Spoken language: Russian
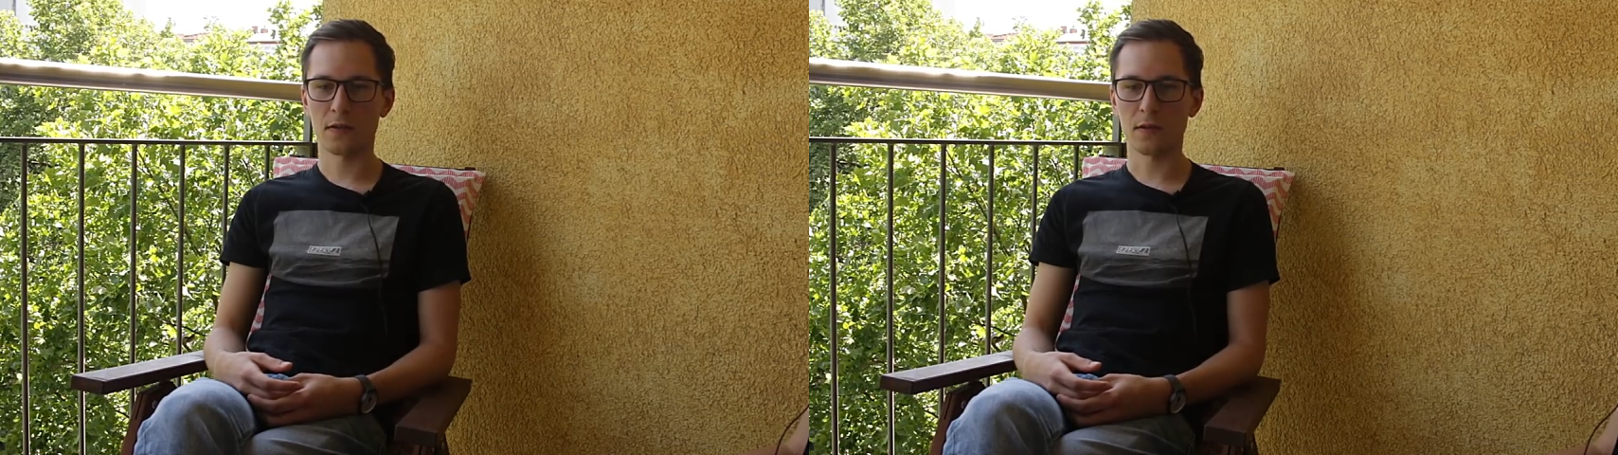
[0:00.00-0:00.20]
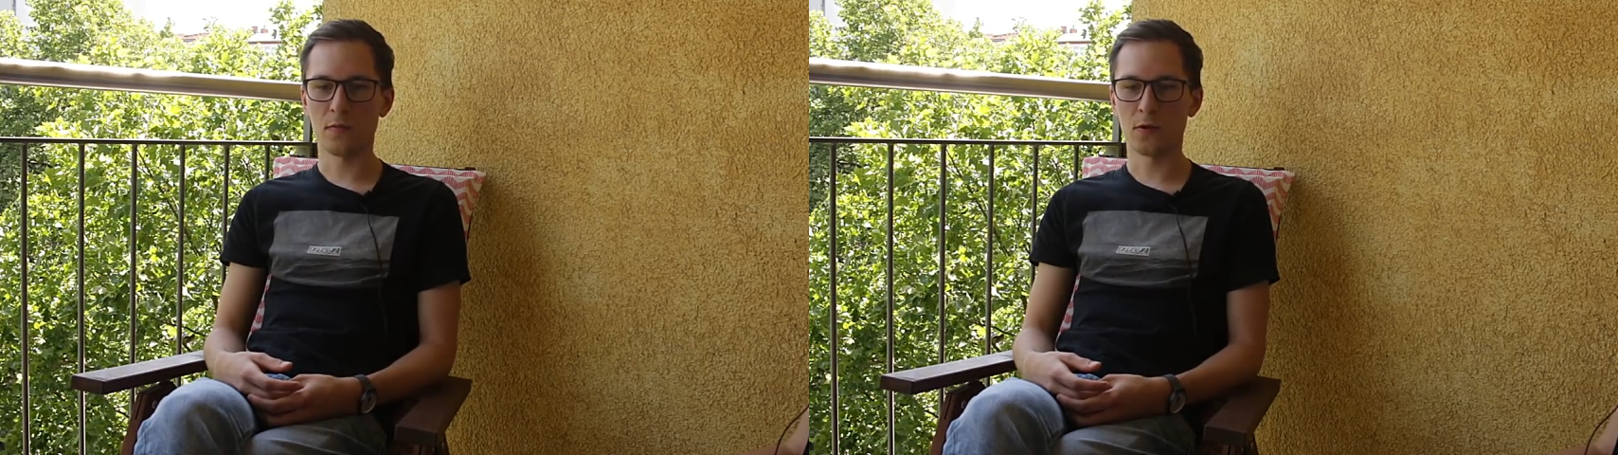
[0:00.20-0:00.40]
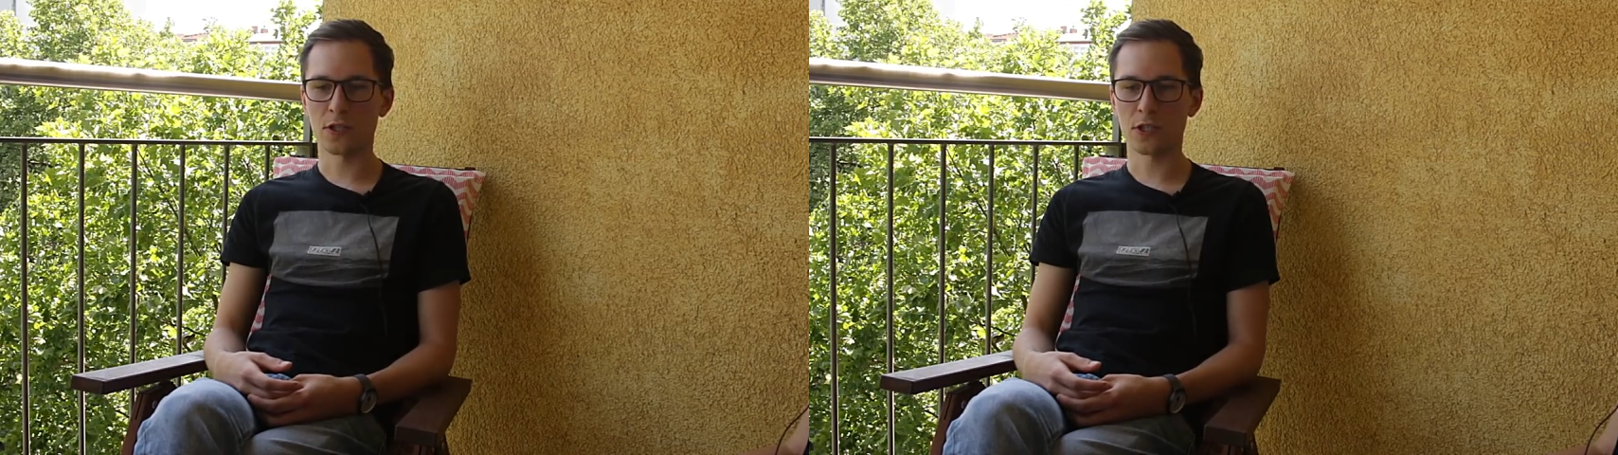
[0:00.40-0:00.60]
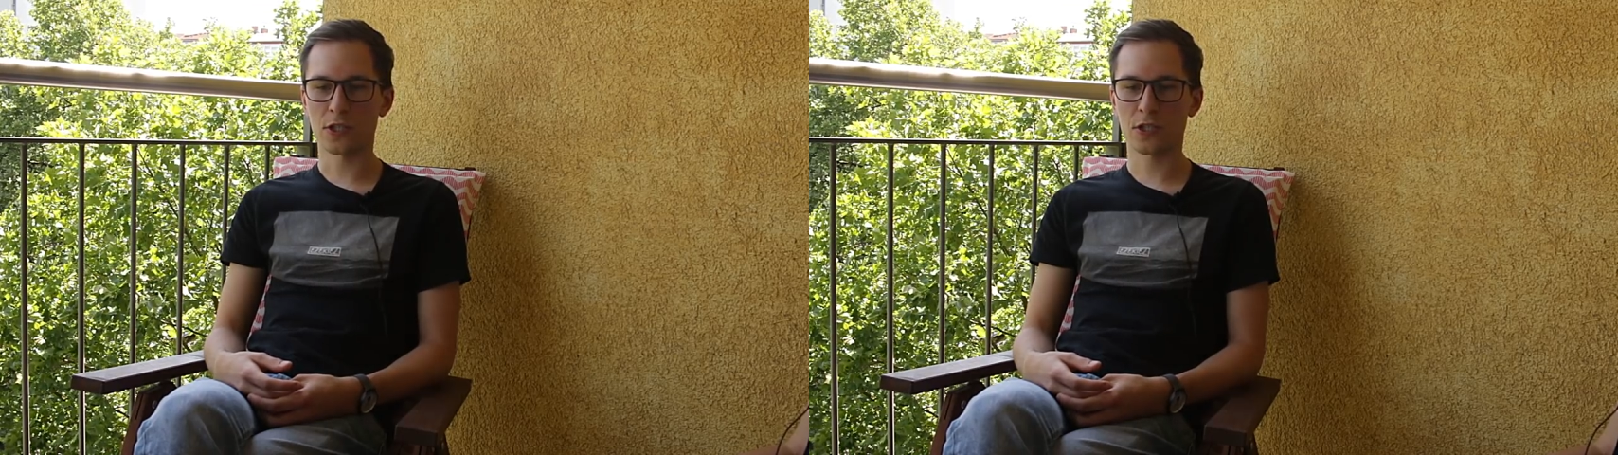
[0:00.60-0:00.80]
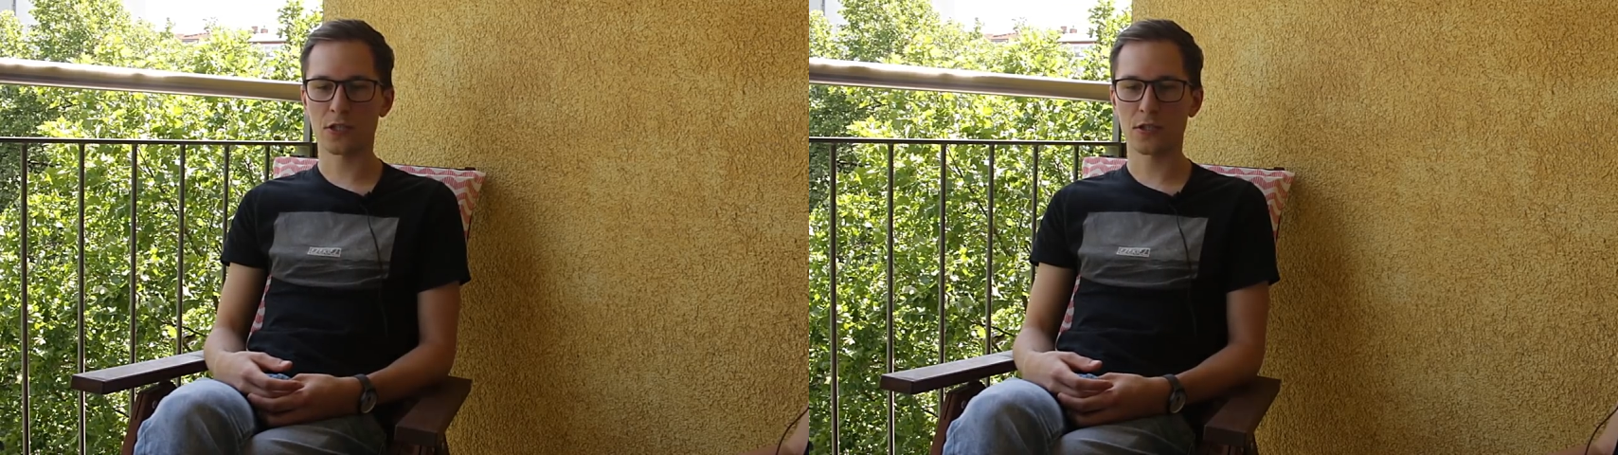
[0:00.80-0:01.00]
ты
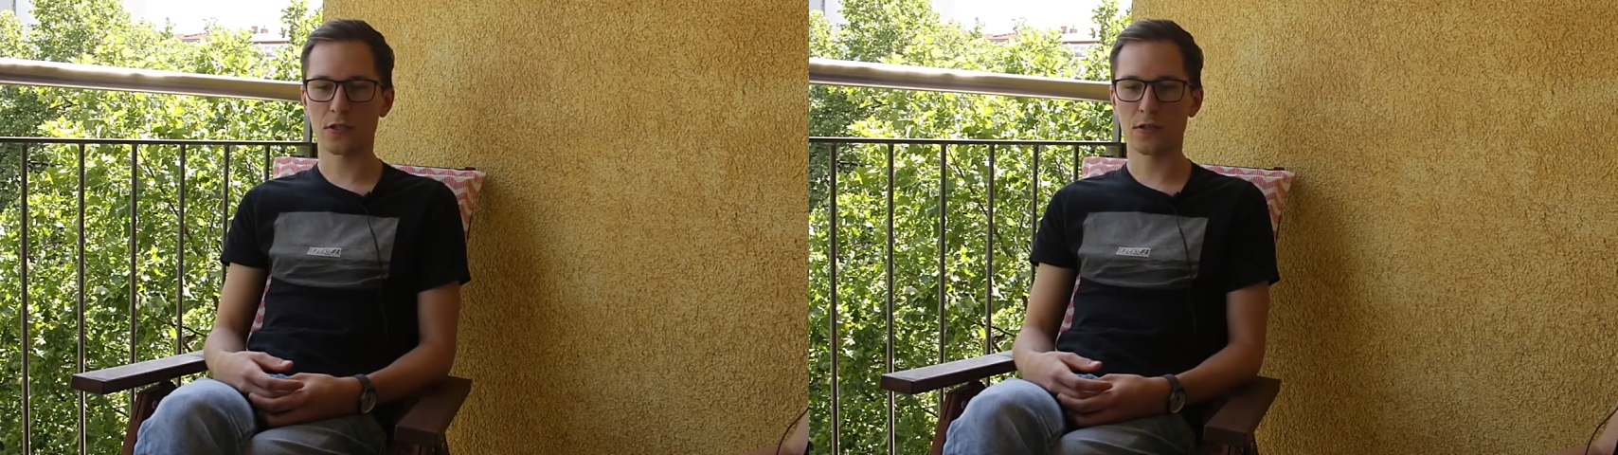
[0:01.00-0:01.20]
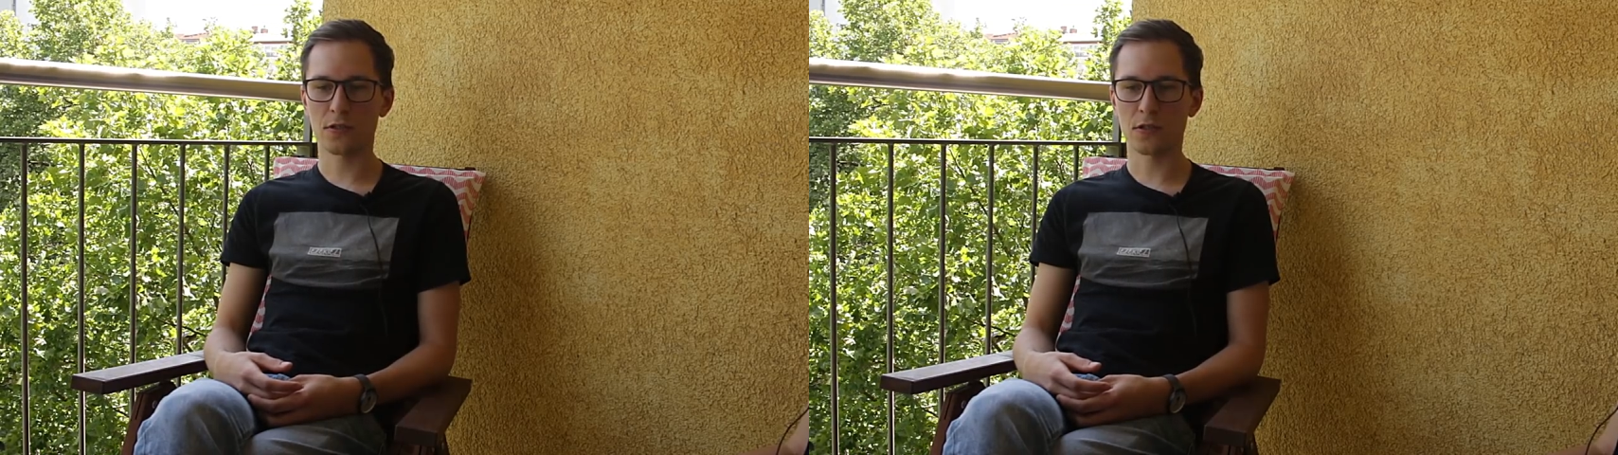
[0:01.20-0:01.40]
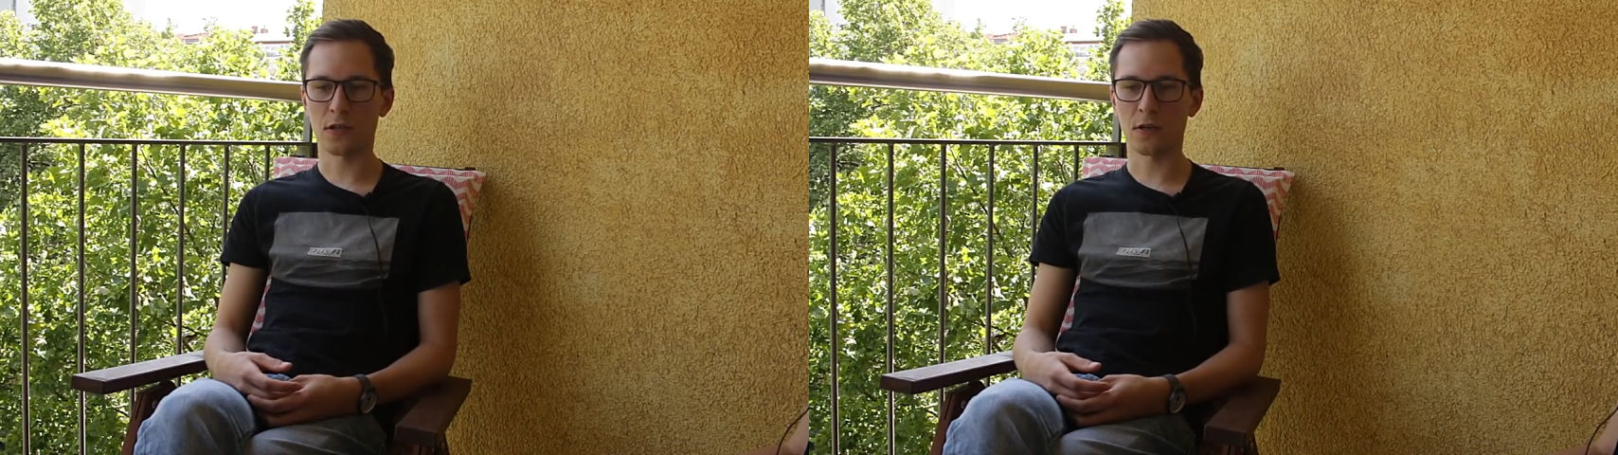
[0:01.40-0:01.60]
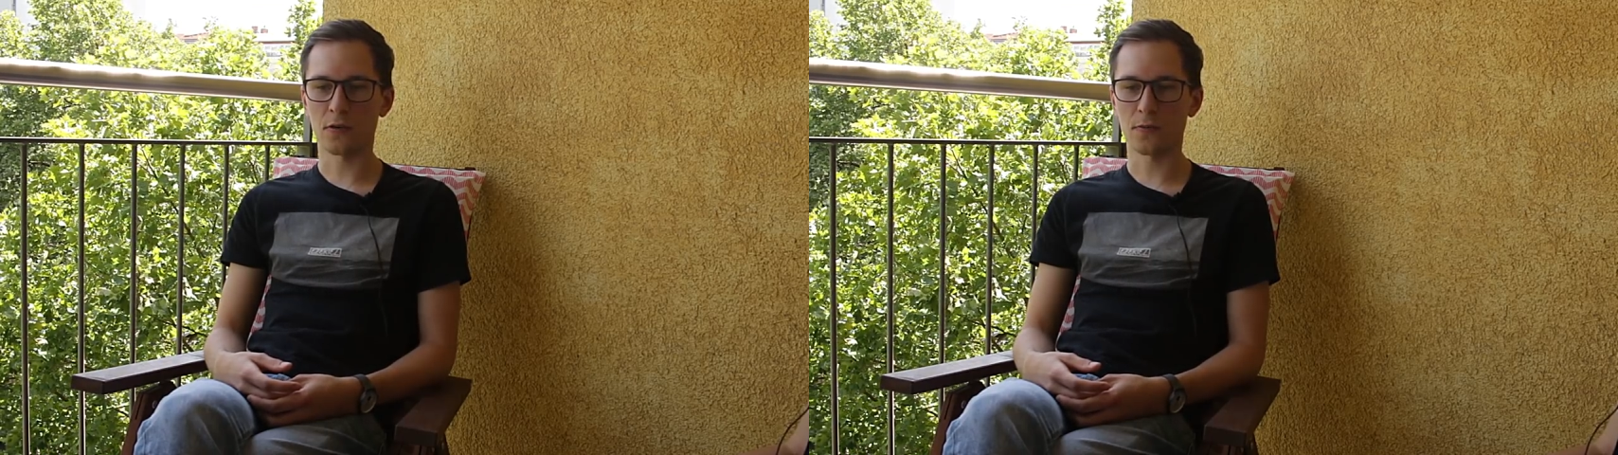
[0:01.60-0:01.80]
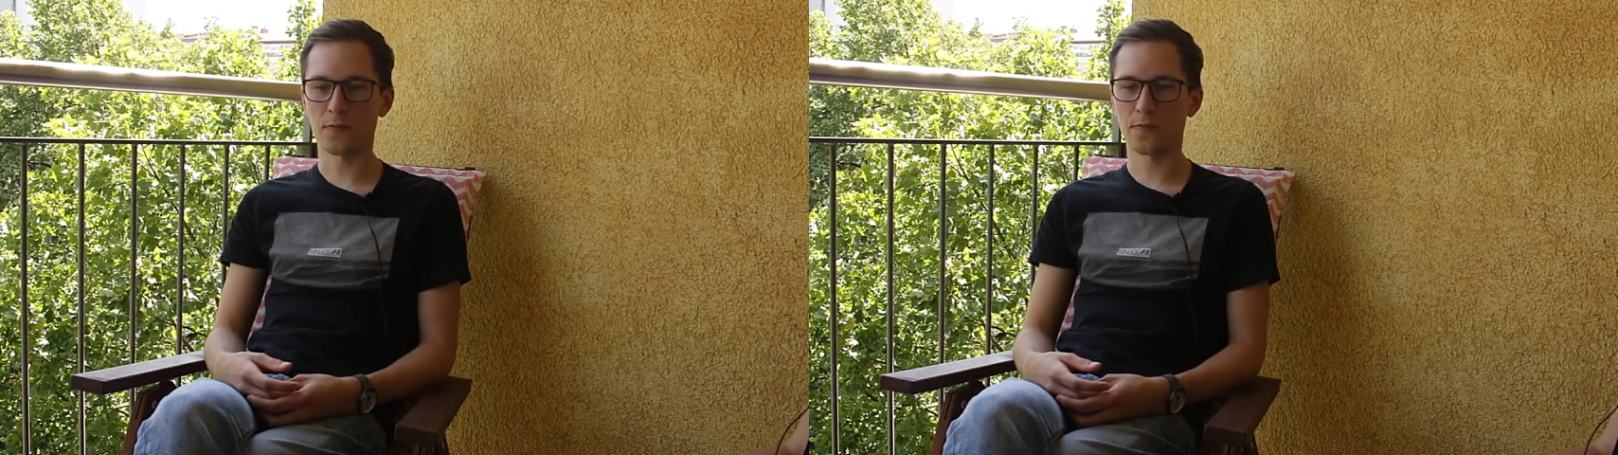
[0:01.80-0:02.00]
можешь, не
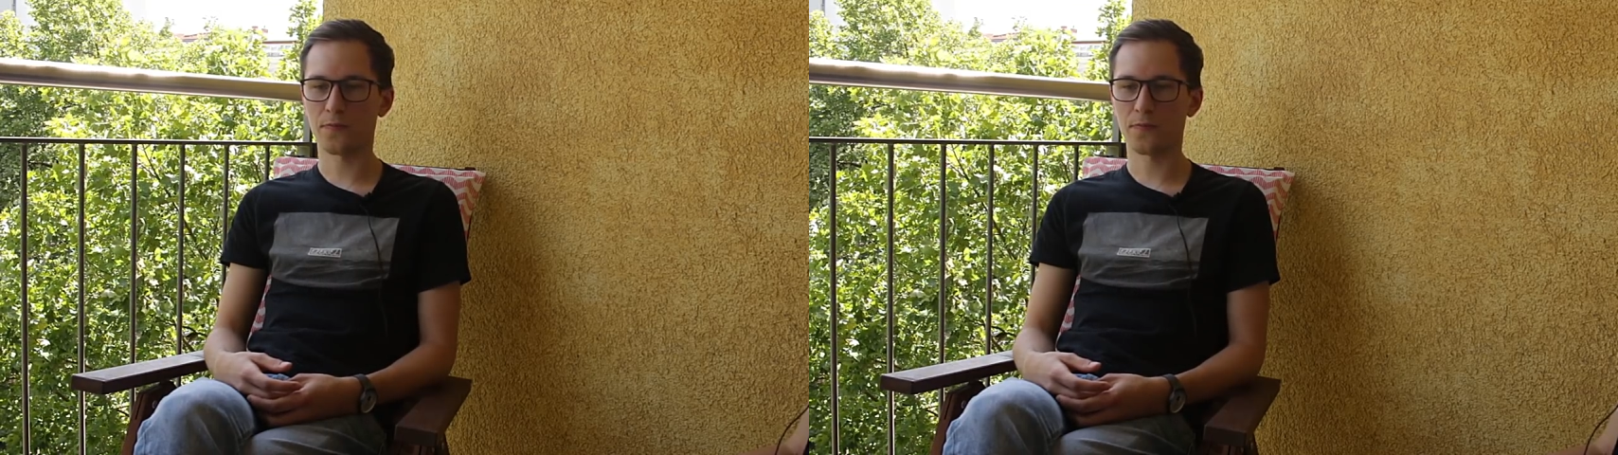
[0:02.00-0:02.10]
знаю,